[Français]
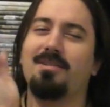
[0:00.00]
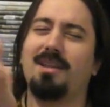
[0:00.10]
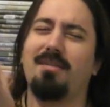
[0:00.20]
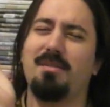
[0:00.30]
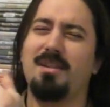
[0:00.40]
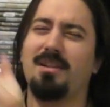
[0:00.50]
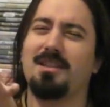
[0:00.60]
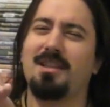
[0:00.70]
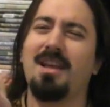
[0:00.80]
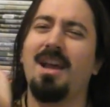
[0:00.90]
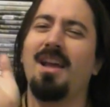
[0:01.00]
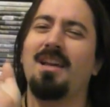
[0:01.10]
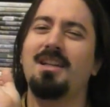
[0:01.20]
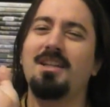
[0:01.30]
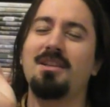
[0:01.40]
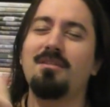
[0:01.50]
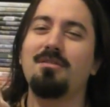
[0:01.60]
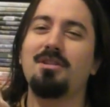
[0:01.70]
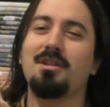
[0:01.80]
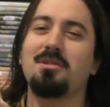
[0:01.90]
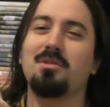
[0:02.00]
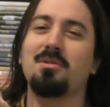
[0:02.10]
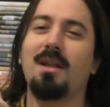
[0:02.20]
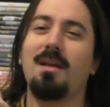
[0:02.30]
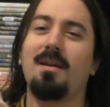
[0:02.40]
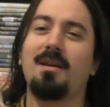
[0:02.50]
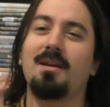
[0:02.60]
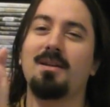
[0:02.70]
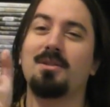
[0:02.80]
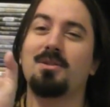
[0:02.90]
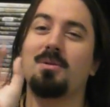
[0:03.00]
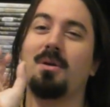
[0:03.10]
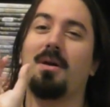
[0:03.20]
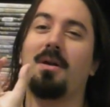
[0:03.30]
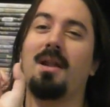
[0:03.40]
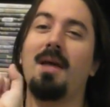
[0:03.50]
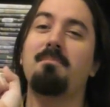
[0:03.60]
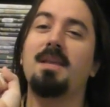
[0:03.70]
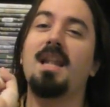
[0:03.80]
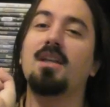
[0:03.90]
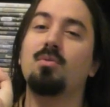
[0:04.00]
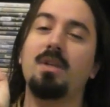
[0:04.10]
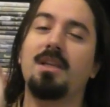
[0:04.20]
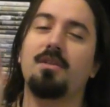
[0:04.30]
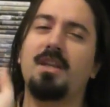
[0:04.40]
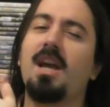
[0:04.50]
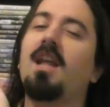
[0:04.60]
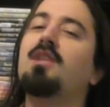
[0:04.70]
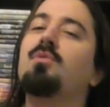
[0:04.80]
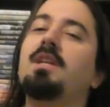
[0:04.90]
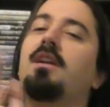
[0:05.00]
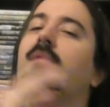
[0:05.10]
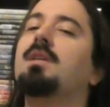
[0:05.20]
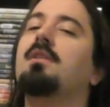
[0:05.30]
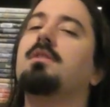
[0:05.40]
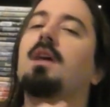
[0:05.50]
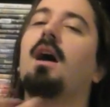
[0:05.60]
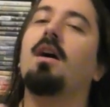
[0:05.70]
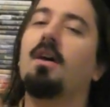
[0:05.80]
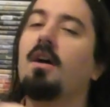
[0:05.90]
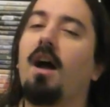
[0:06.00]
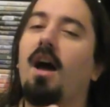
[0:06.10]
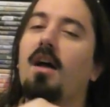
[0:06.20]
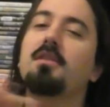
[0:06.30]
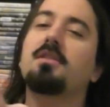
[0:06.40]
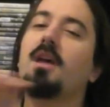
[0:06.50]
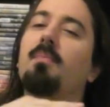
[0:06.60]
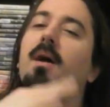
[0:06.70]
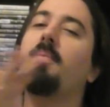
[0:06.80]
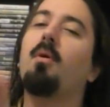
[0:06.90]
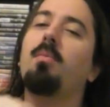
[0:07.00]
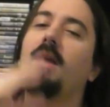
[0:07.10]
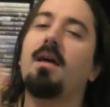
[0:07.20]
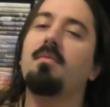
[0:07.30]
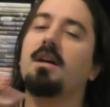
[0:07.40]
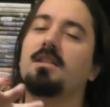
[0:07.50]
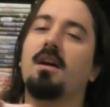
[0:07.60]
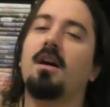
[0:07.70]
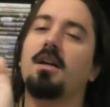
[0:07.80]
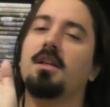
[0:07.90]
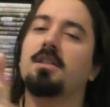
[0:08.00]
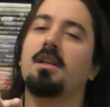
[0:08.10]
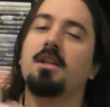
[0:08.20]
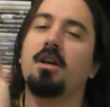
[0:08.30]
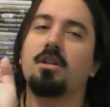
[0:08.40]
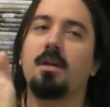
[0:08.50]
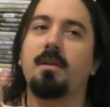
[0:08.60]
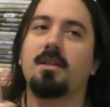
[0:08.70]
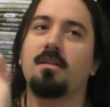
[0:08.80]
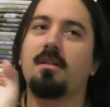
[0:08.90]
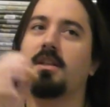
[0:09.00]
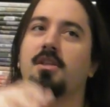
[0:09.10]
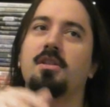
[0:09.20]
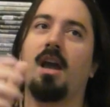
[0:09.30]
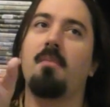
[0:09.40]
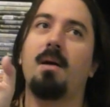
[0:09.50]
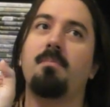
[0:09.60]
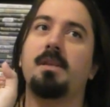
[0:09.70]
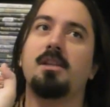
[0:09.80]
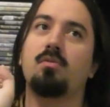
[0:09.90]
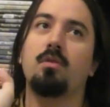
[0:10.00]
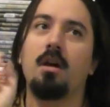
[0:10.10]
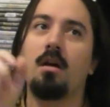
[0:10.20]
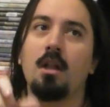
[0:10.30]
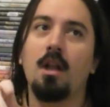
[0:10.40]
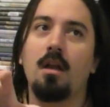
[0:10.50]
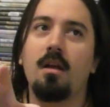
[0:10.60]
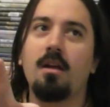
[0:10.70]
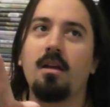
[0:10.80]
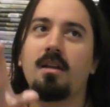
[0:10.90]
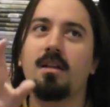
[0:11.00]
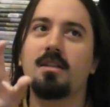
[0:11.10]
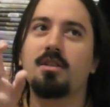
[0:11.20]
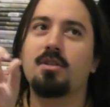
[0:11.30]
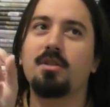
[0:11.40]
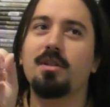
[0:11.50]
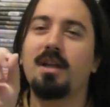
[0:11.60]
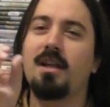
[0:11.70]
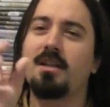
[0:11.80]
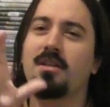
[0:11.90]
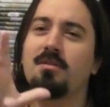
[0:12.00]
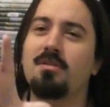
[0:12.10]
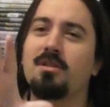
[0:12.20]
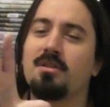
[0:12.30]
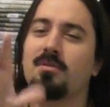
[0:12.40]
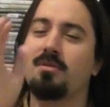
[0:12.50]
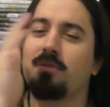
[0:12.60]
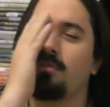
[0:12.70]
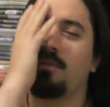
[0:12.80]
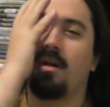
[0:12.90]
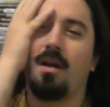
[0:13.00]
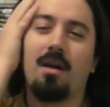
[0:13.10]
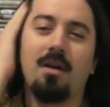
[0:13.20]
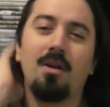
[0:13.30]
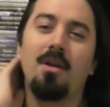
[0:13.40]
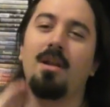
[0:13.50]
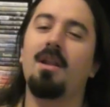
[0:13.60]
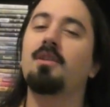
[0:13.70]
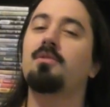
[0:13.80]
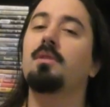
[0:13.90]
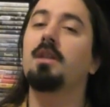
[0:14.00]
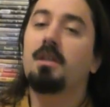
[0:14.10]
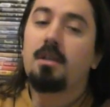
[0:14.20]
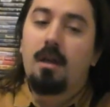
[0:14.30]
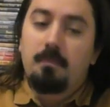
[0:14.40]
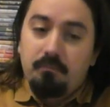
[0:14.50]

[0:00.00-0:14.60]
en tout cas, avec Benoît se dit, il chante une chanson sur la sur la euh, l'api lazuli. Je vais dire lazuli comme ça, ce sera, euh, ce sera pas un problème, ça, ça dérangera personne et je dirai pas pisse tout le temps. Euh, il chante une chanson sur lazuli.